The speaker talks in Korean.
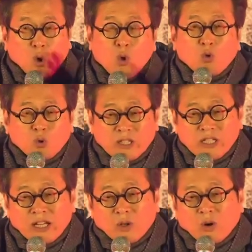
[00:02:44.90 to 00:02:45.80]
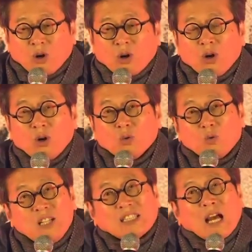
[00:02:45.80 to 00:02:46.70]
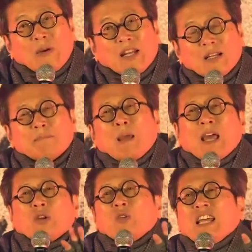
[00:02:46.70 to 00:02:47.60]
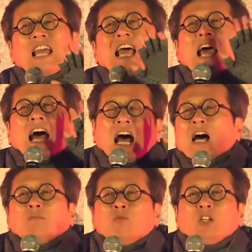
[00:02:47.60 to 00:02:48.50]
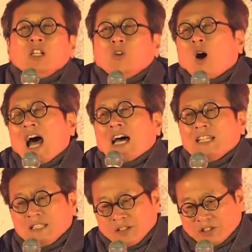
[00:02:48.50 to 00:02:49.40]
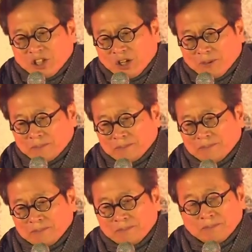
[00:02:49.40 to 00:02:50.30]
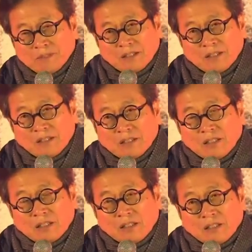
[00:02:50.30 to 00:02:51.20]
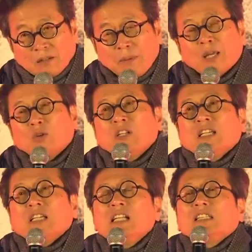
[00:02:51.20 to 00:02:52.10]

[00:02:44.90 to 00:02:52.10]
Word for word: 조국 이래로 우리 사회는 폐륜이 아무 일도 아닌 것처럼 폐륜이